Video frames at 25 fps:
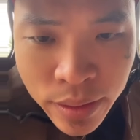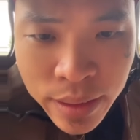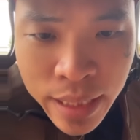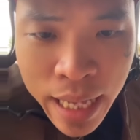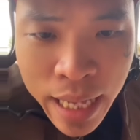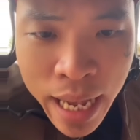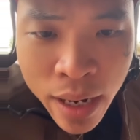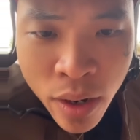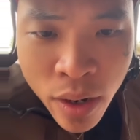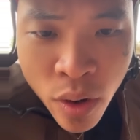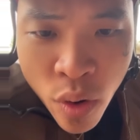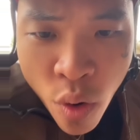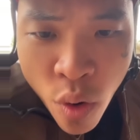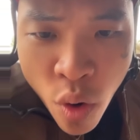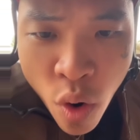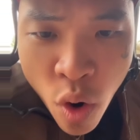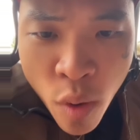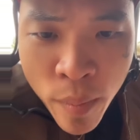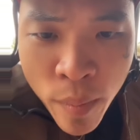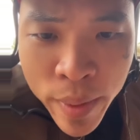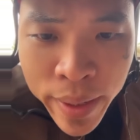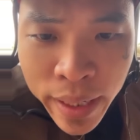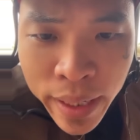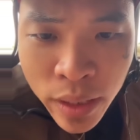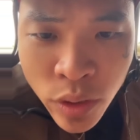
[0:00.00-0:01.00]
Giang
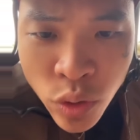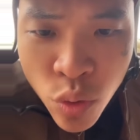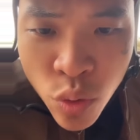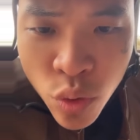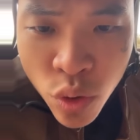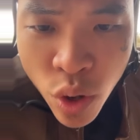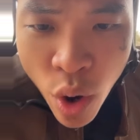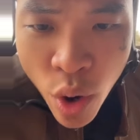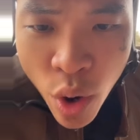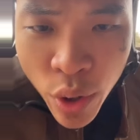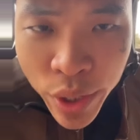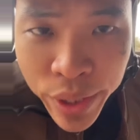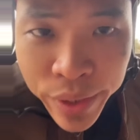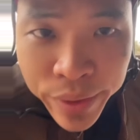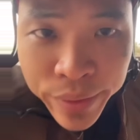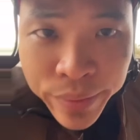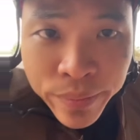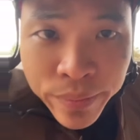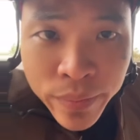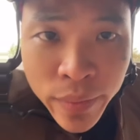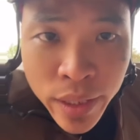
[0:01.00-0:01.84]
hồ mới cả du côn